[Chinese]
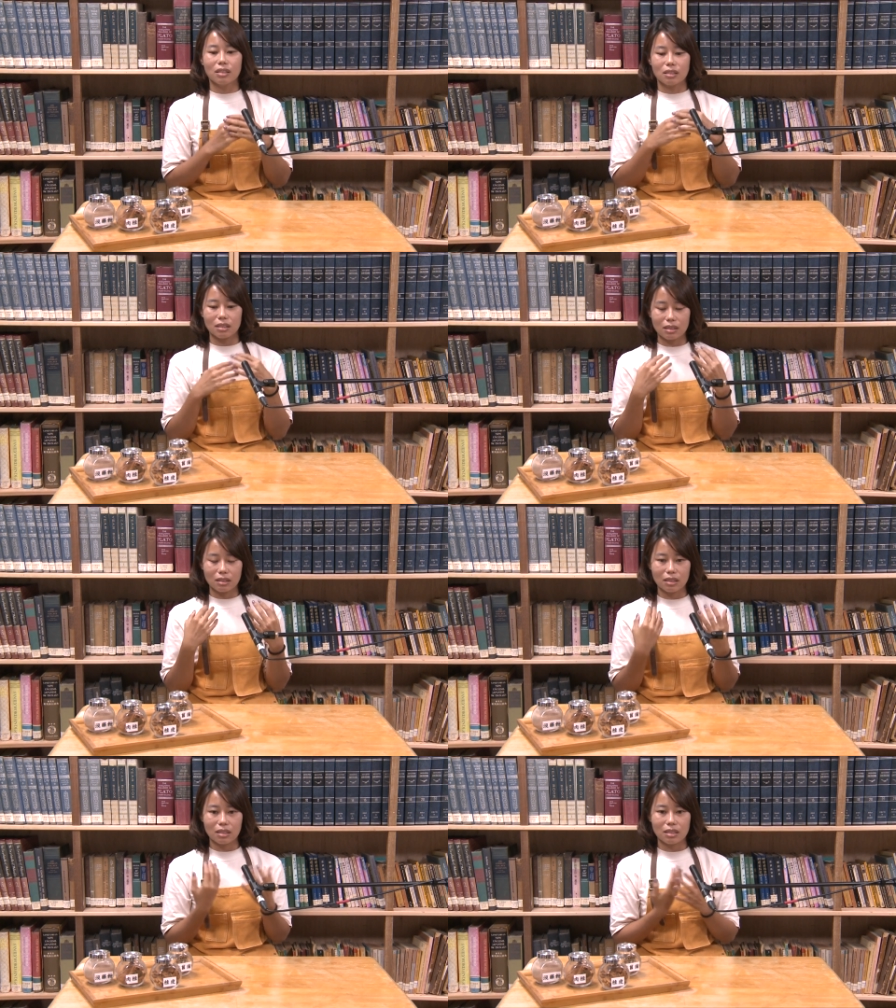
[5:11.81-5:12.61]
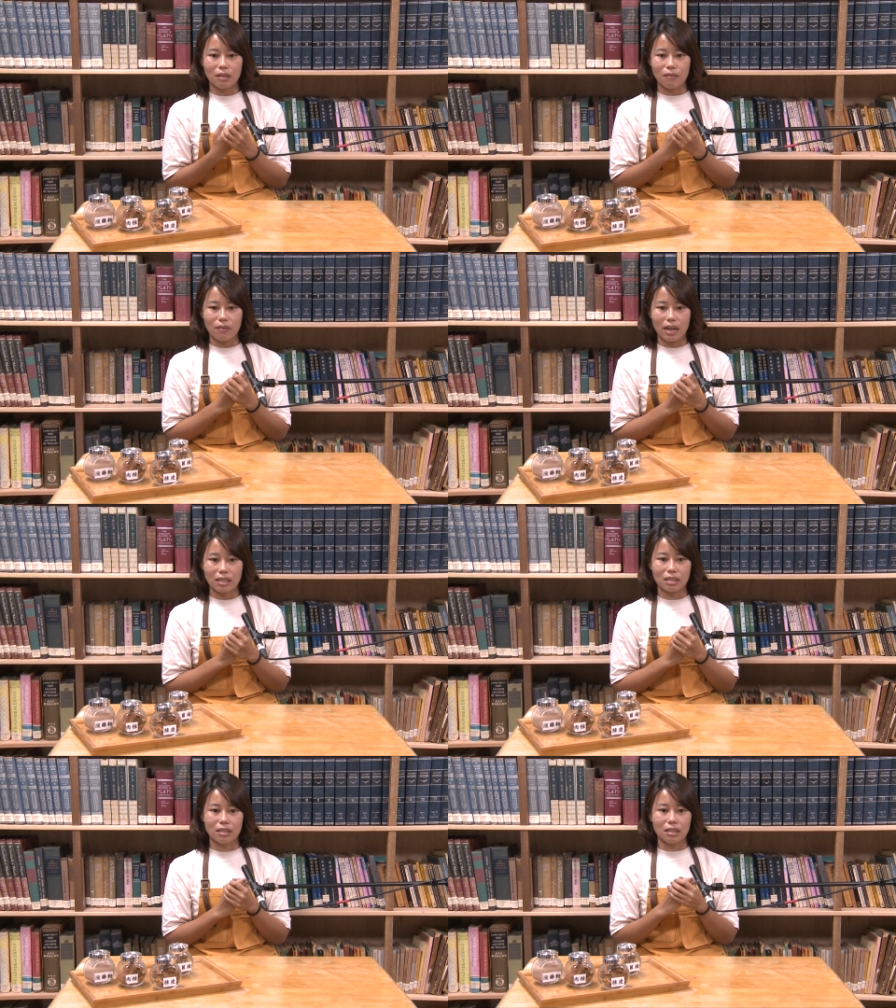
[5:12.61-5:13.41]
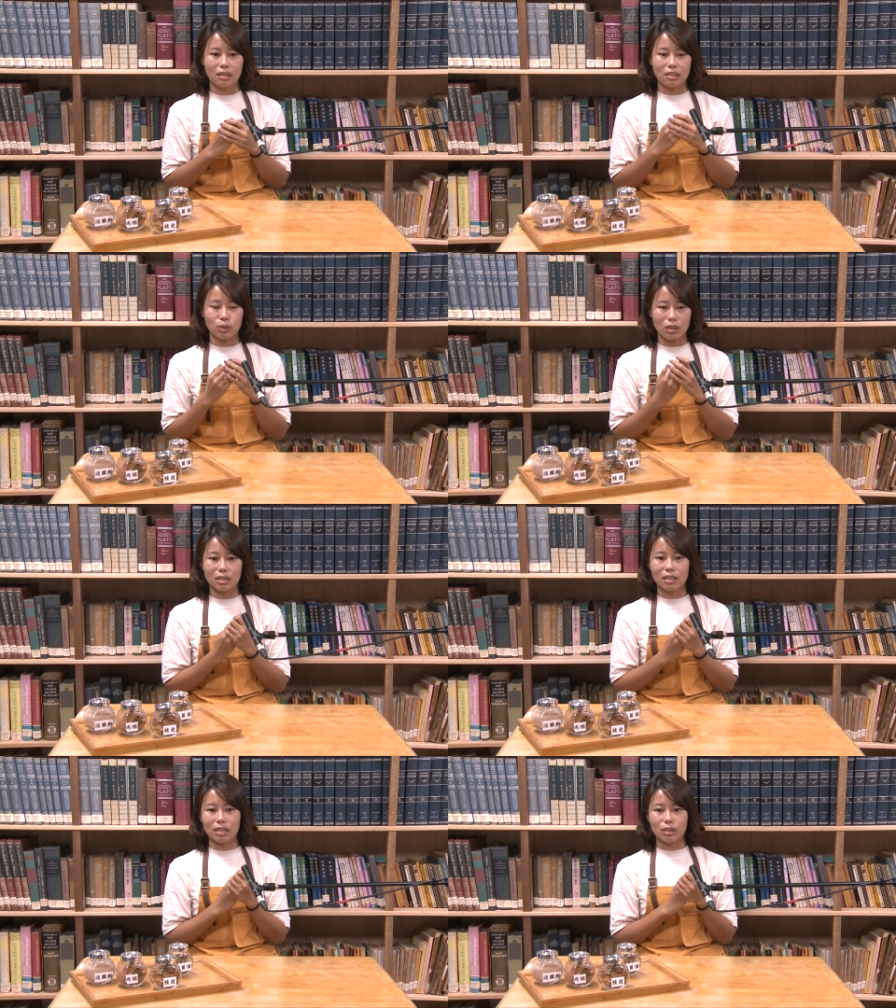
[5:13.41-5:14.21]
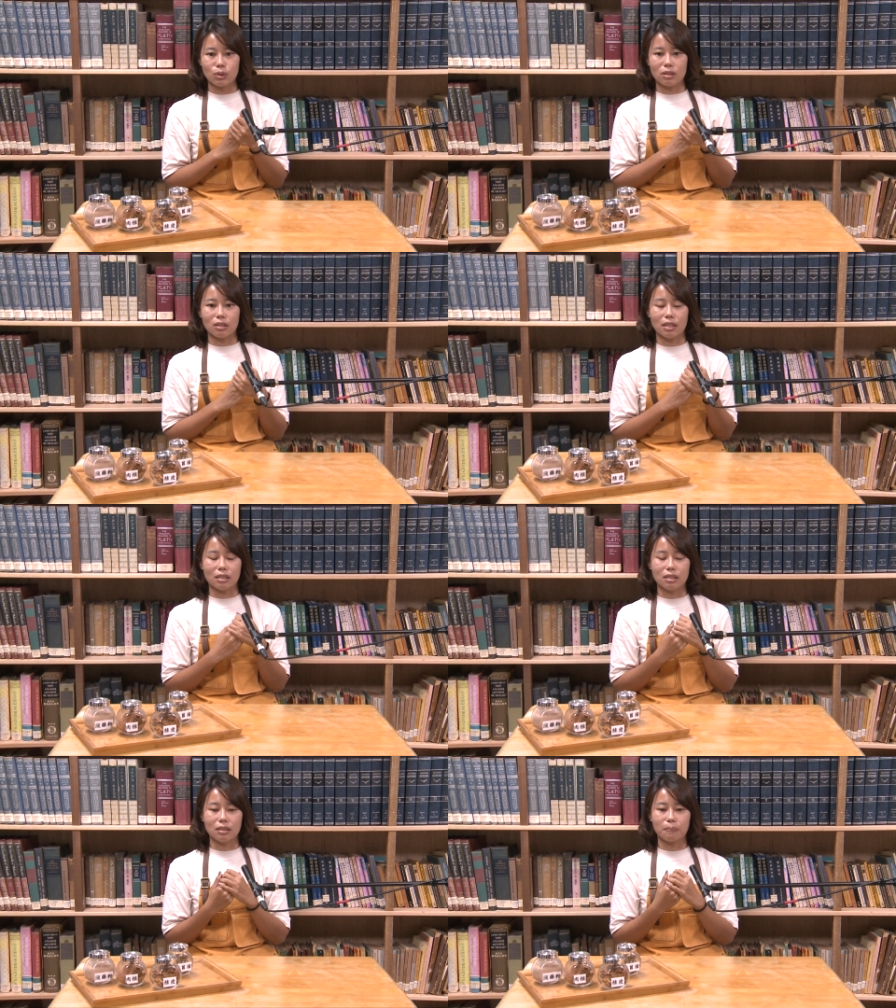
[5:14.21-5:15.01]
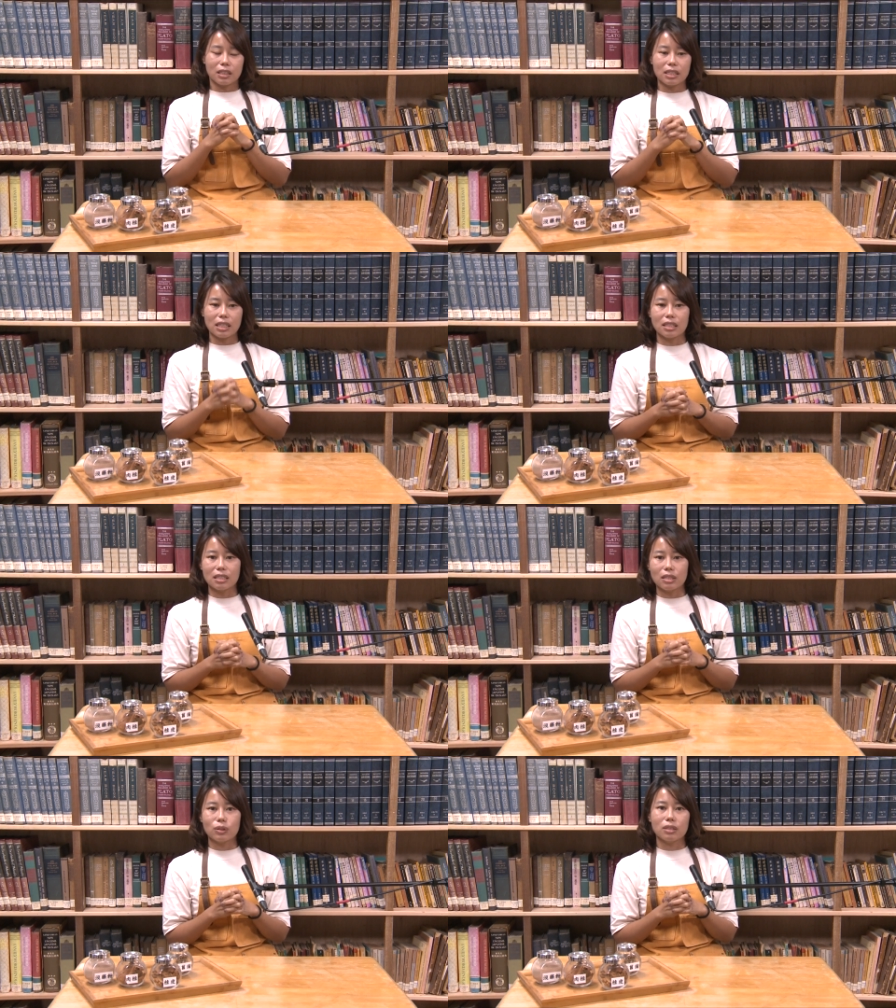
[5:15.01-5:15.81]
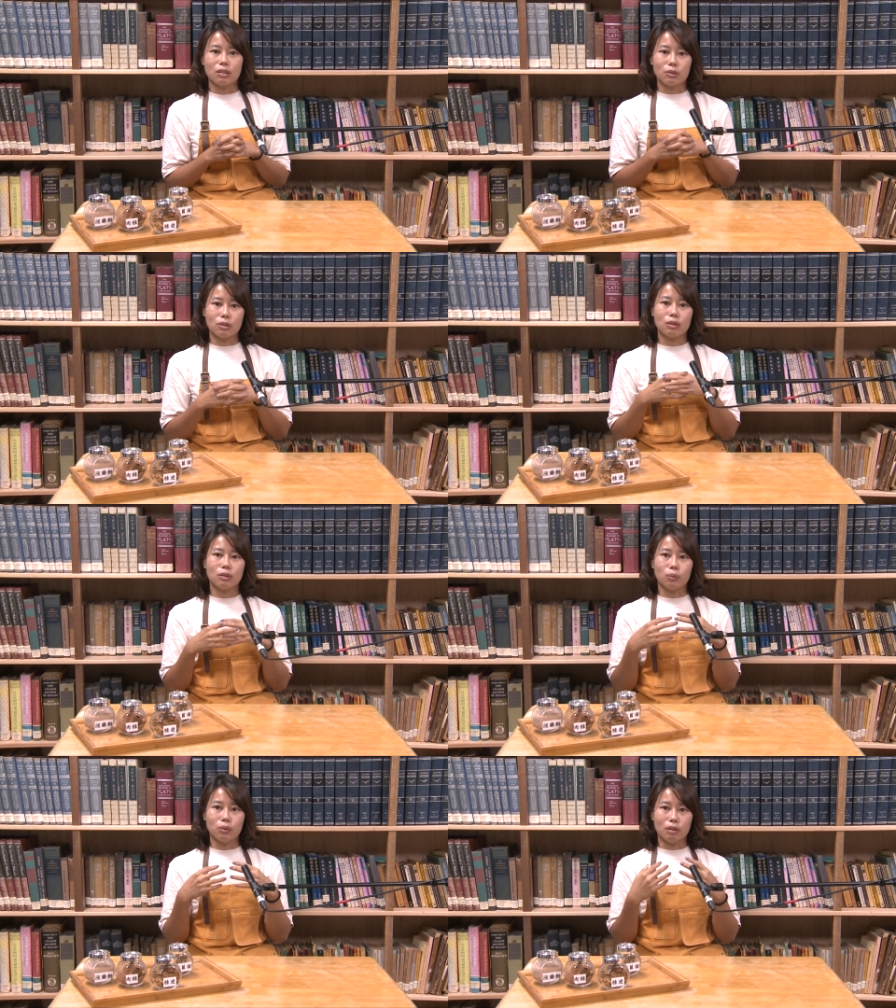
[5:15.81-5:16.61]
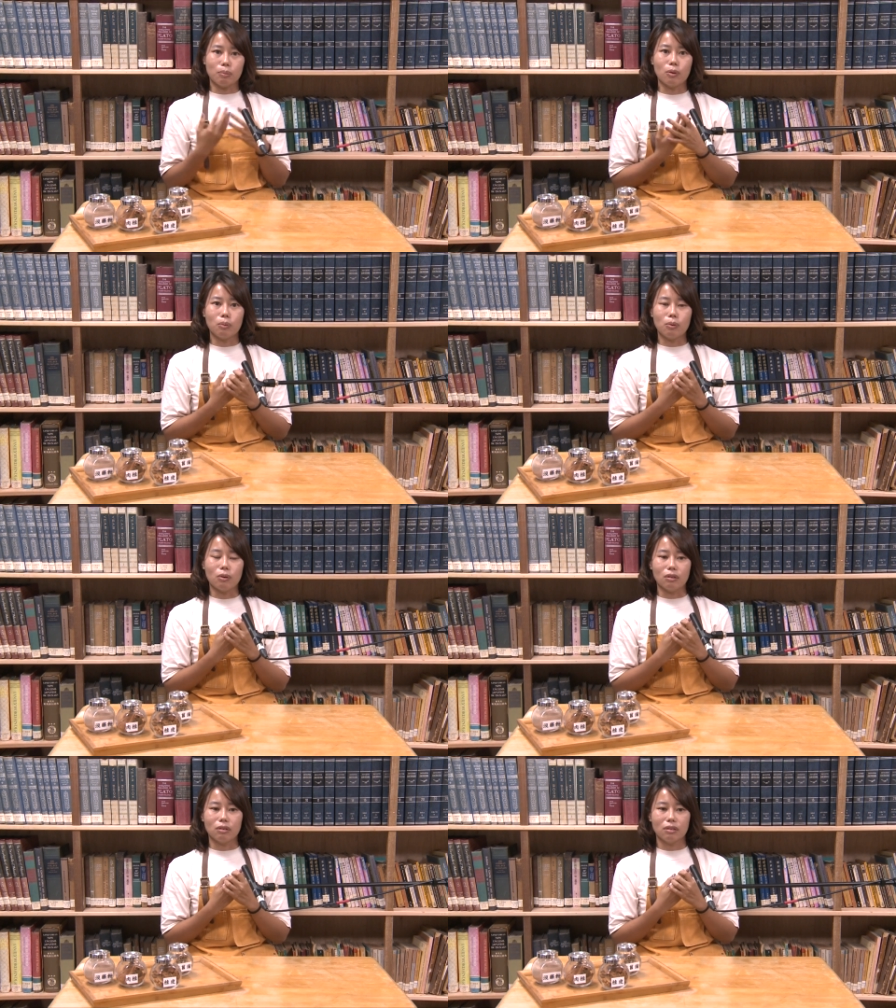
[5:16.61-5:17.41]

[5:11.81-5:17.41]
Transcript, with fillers: 这是第二件发生的神奇奇事，这样子。第三件事情就是我的婆婆，